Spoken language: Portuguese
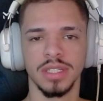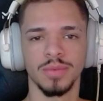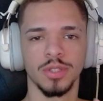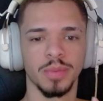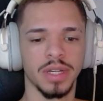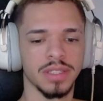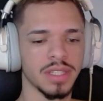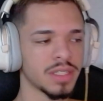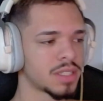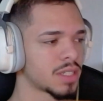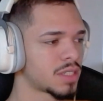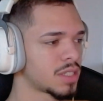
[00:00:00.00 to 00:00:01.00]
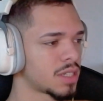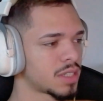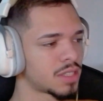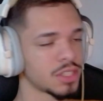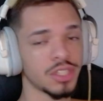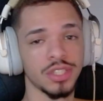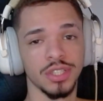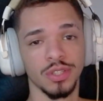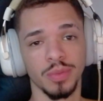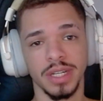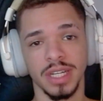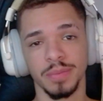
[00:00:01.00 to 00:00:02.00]
Muito obrigado por ter
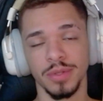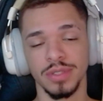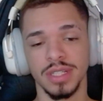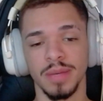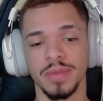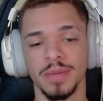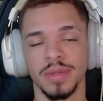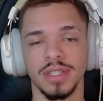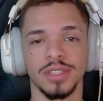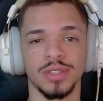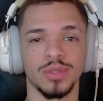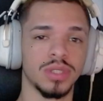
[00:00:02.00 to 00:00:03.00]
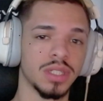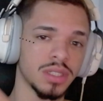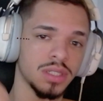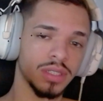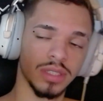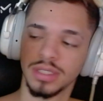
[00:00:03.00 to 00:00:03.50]
assistido. Obrigado pelo Jabinha pela ajuda.